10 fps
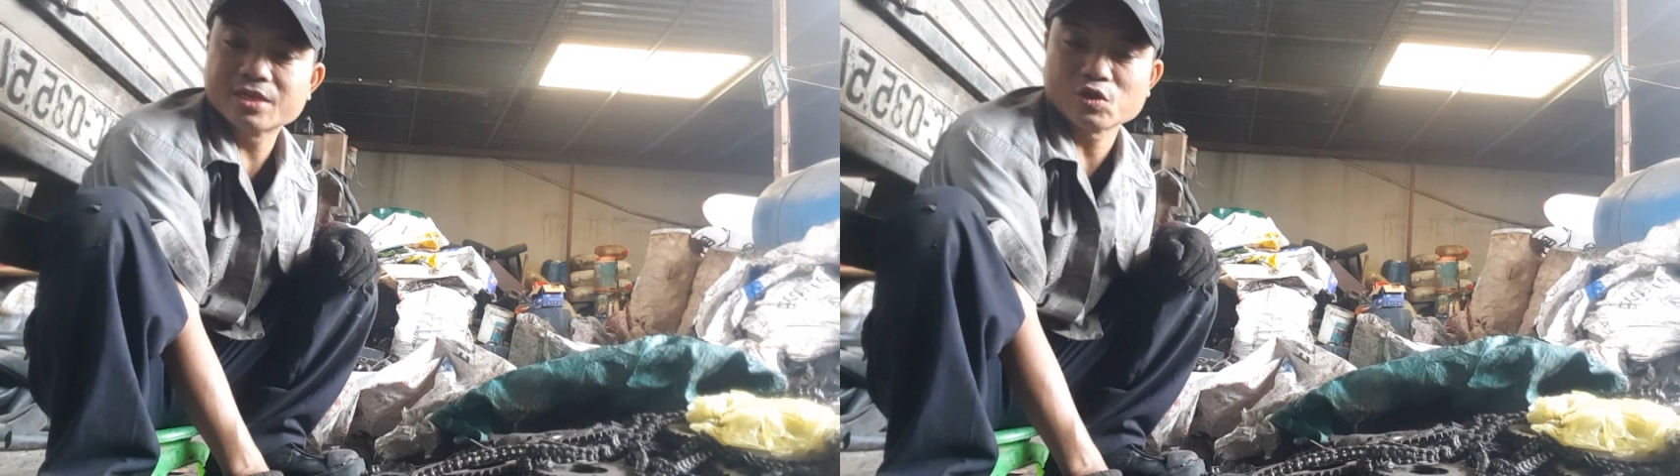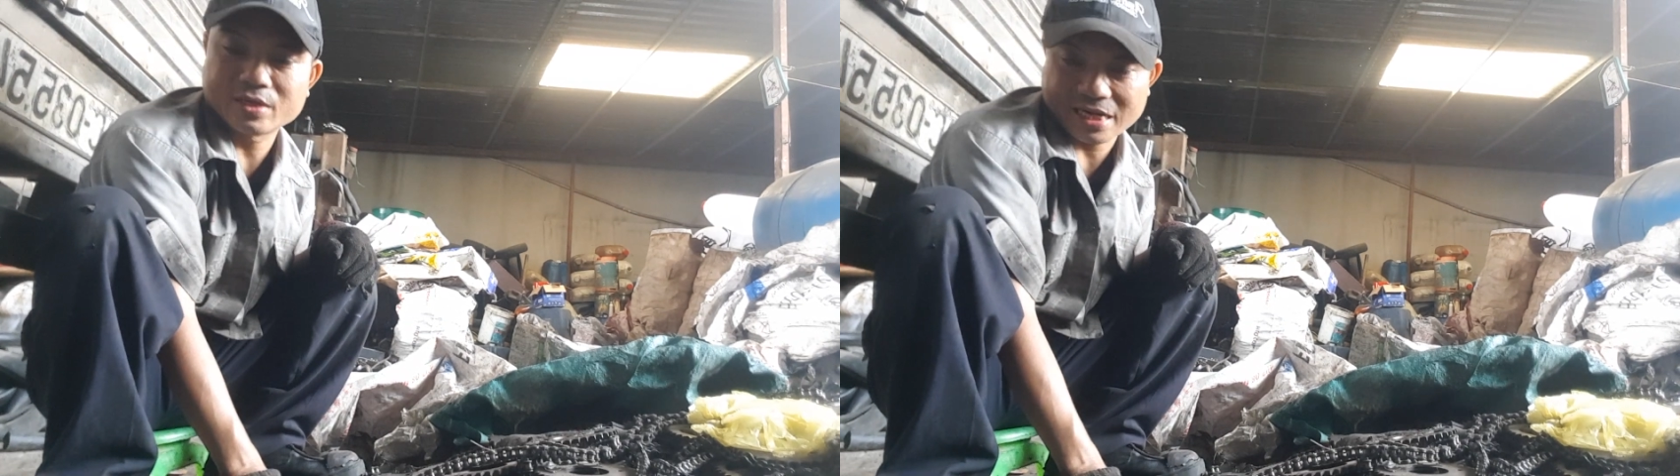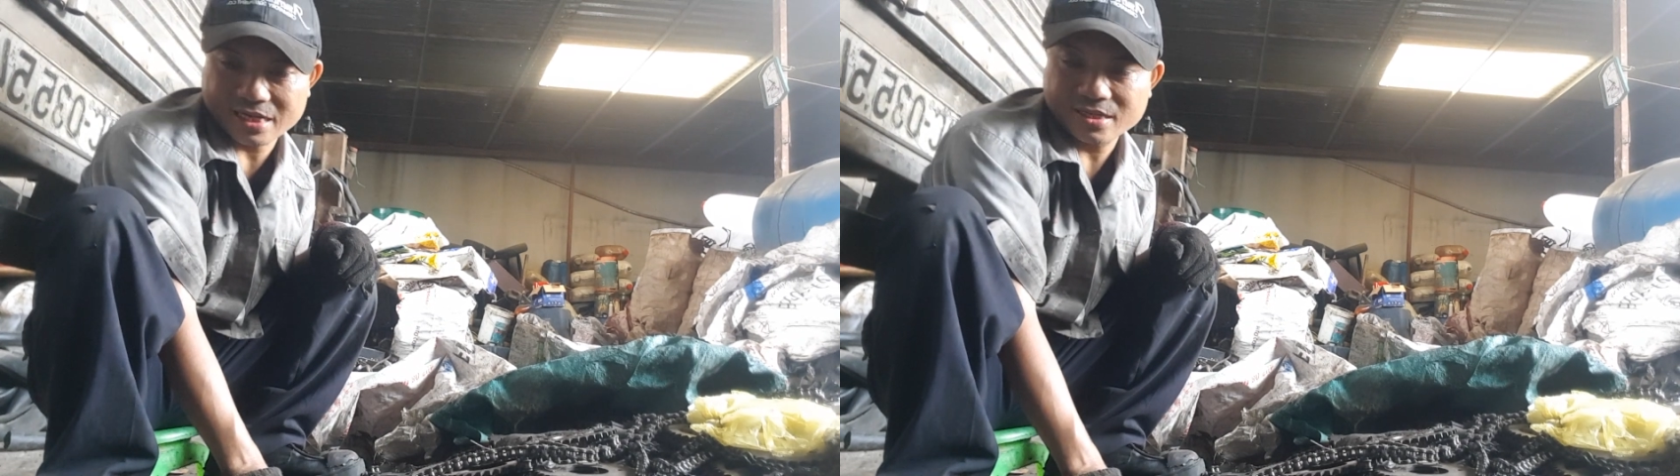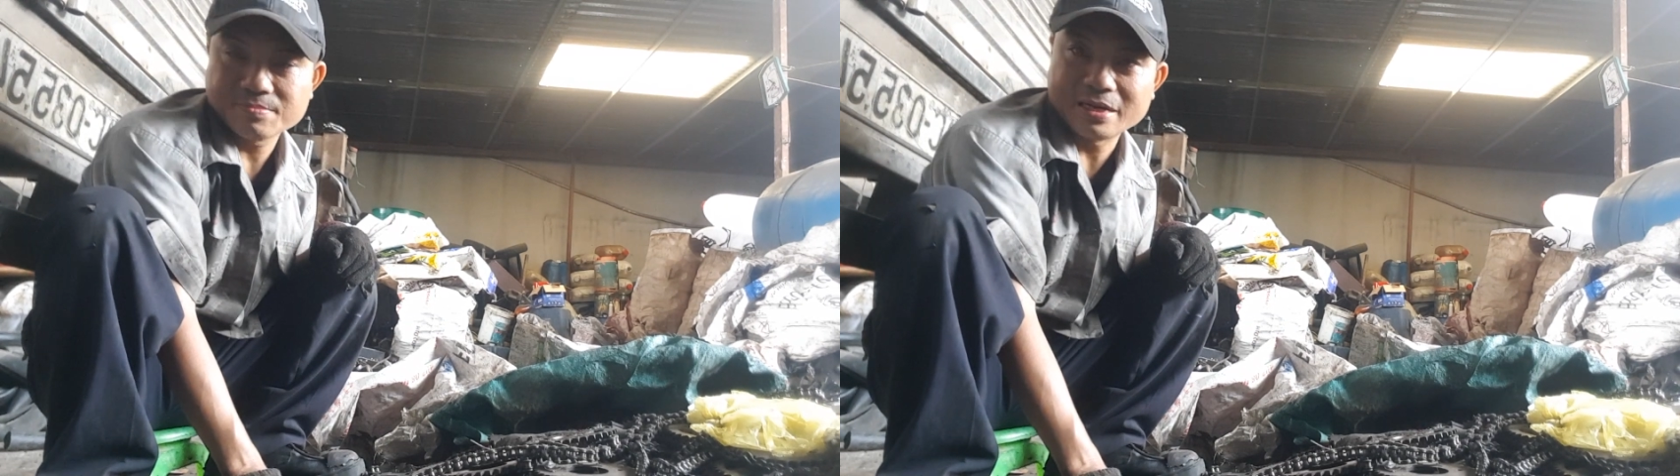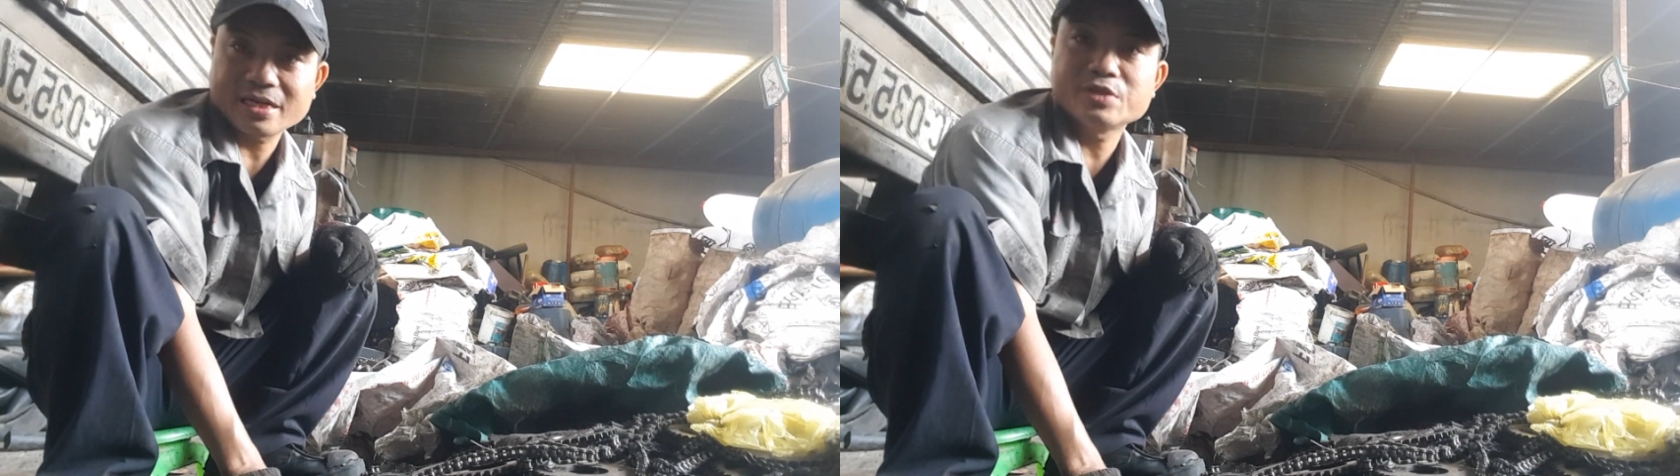chọn cả
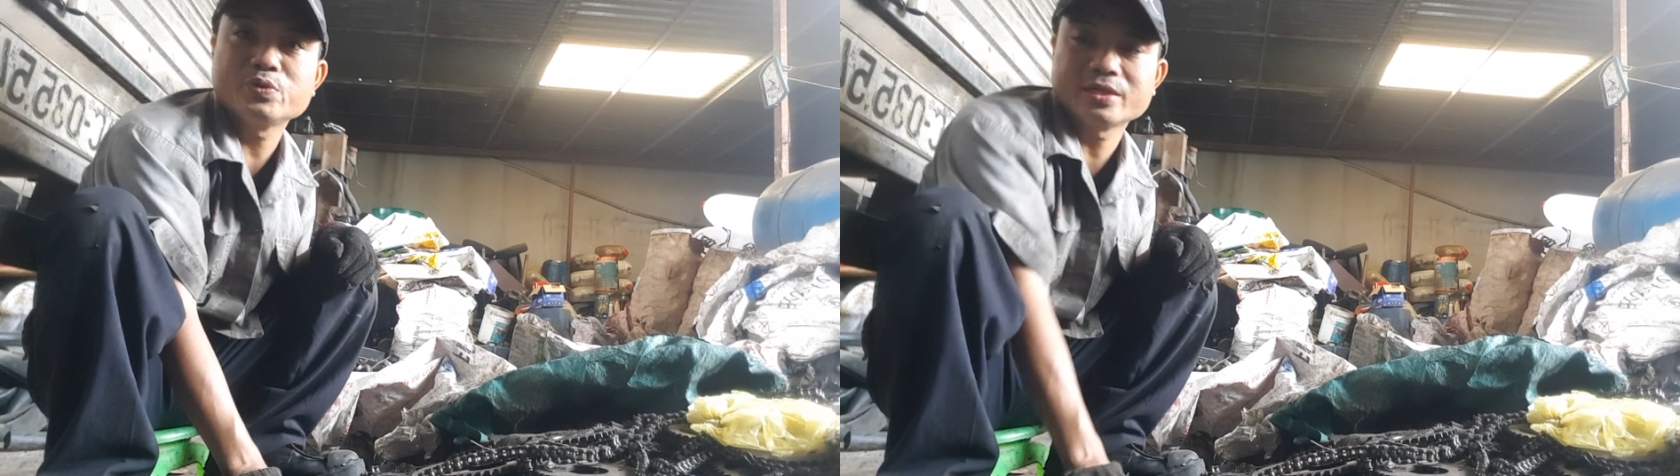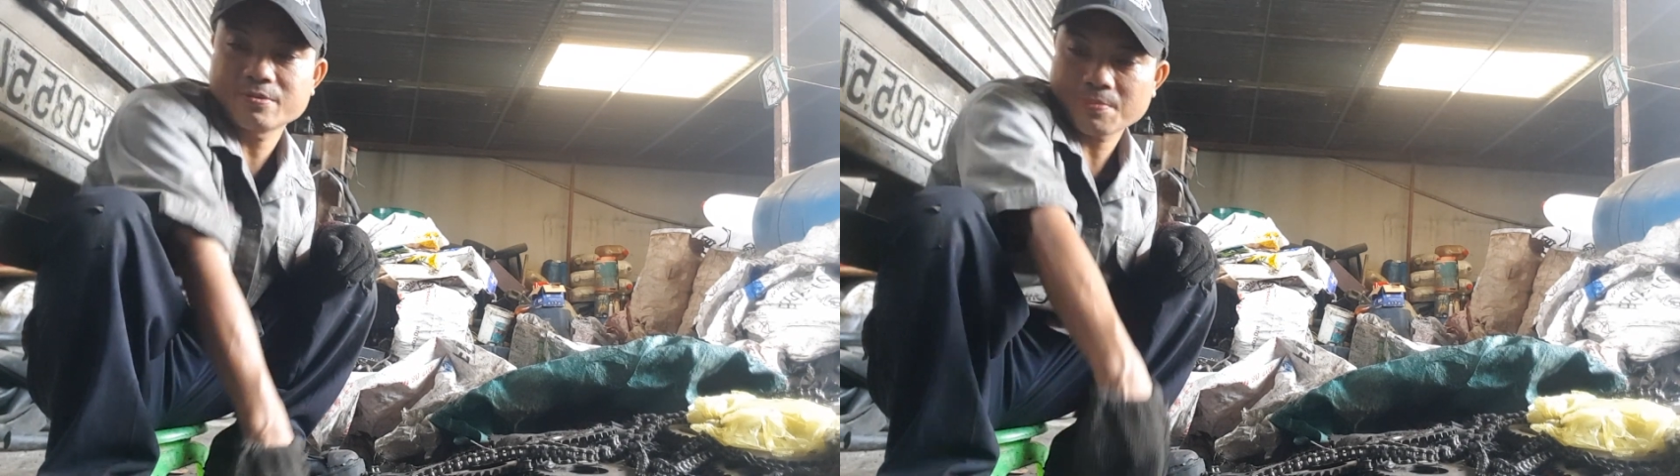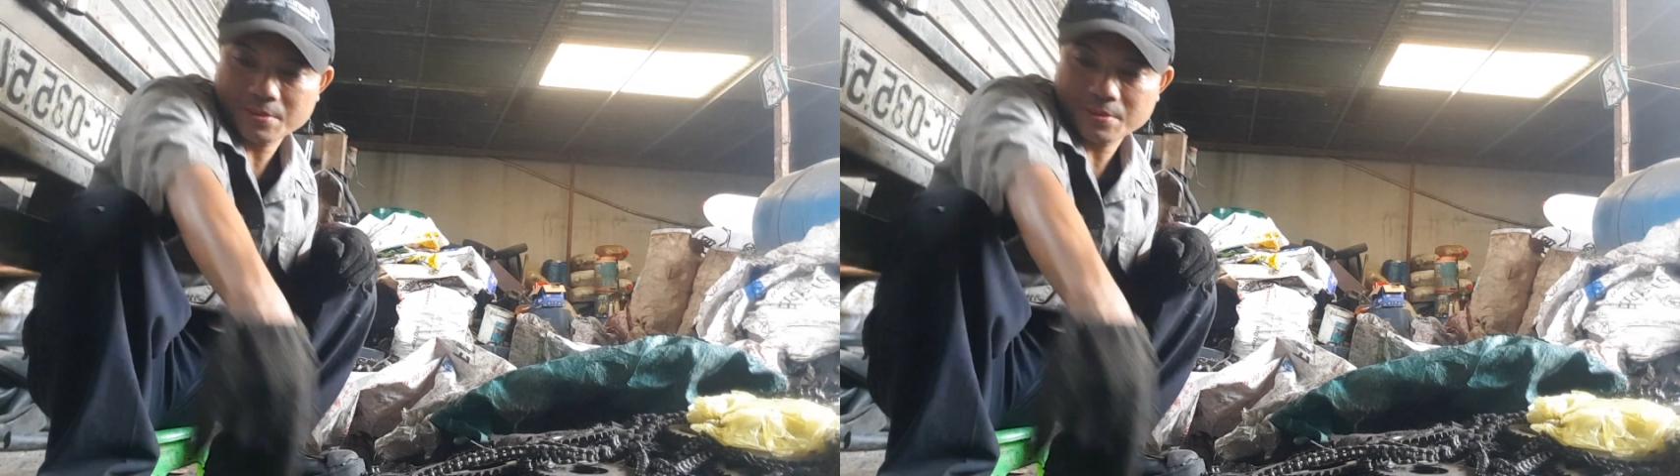mà cái duyên